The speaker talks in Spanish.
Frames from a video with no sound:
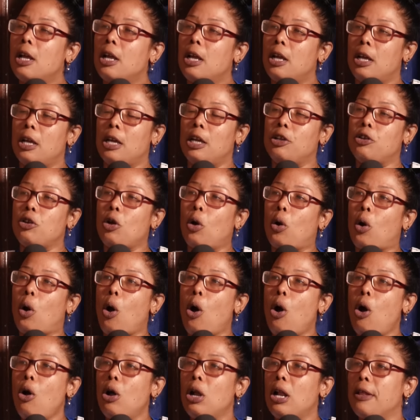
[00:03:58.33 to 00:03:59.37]
Y yo
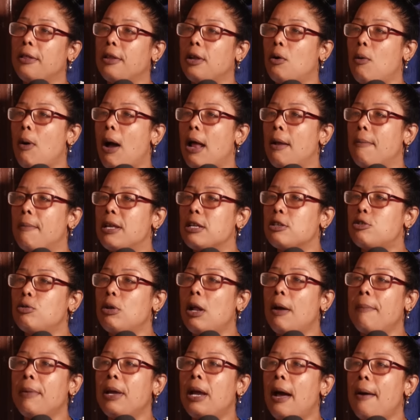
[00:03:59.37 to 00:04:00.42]
cojo y le digo a él, me dice una
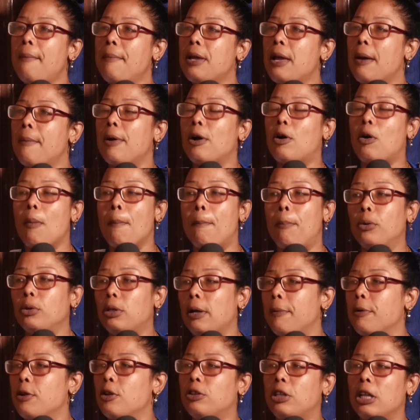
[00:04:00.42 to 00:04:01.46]
amiga mía, me computa,
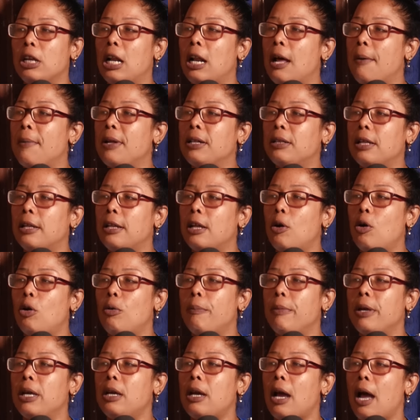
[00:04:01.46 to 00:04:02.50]
pero yo tenía la mente de
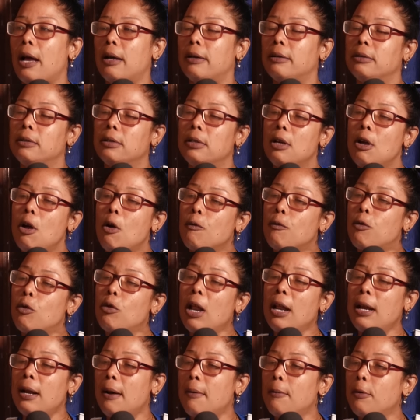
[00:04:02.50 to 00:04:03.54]
hormiga.
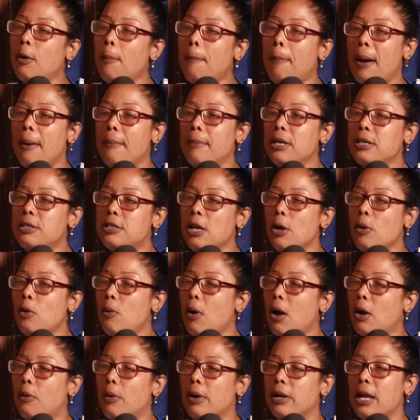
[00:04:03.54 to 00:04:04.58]
Fulano, vámonos para mí, che, hubo
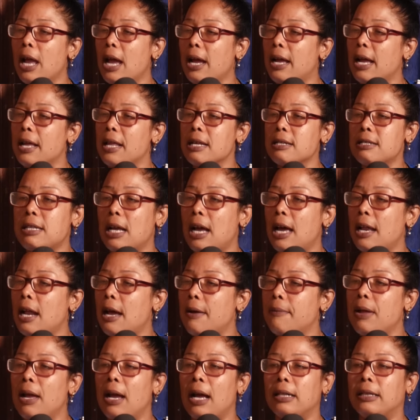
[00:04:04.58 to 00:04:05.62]
uh, Cuería, que ella gana
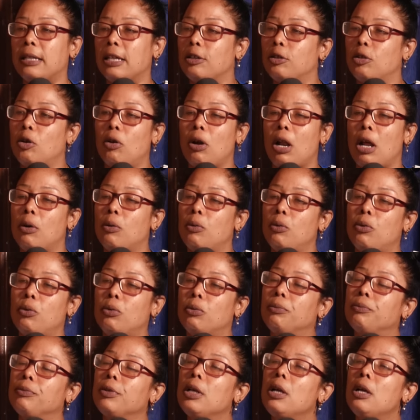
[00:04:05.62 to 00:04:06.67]
bien, atendó la luz.
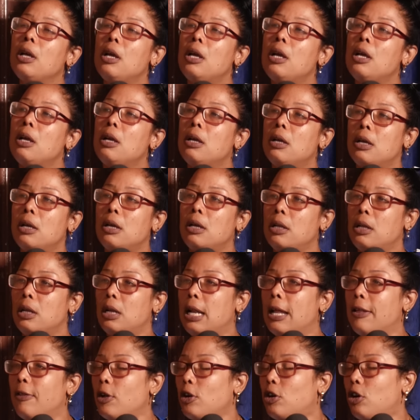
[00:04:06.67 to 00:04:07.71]

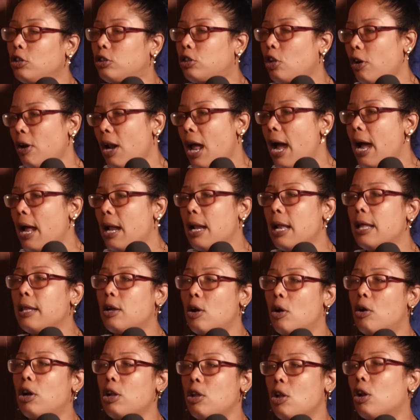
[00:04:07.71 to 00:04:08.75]
Le doy cotorra, le
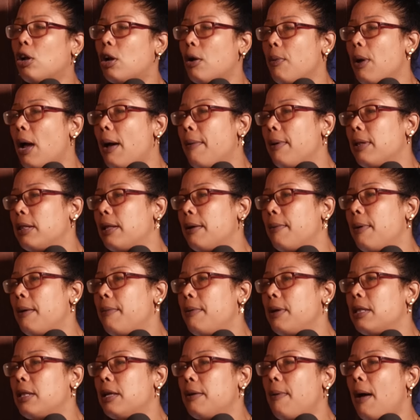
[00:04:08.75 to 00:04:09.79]
digo que yo el que voy a vender
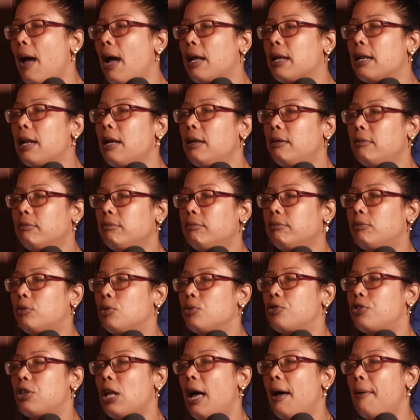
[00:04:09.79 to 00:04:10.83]
bebida y vaina, tú
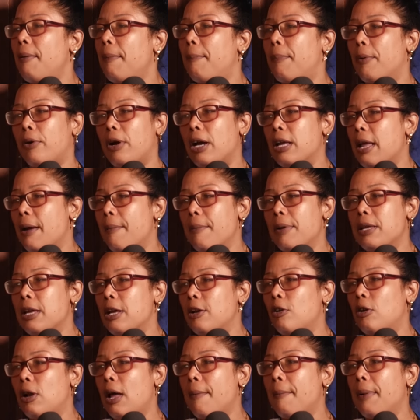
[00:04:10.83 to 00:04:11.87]
sabes, porque ella me
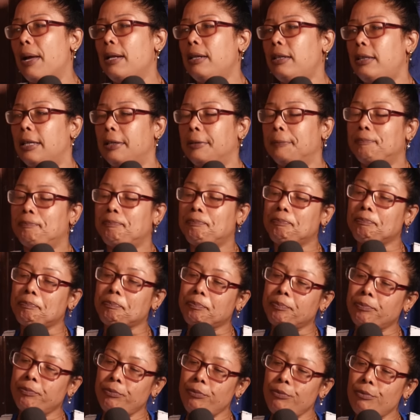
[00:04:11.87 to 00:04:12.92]
llenó la mente.
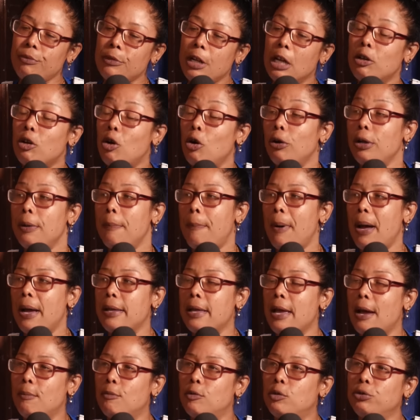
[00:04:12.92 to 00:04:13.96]
Cogí para
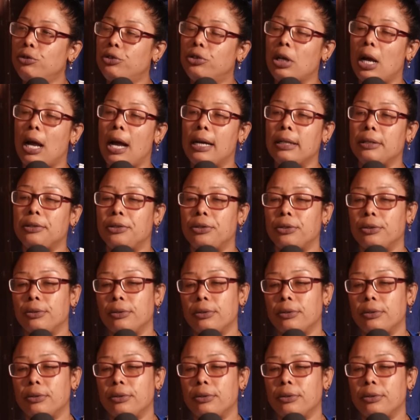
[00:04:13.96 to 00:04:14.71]
allá, muchacho.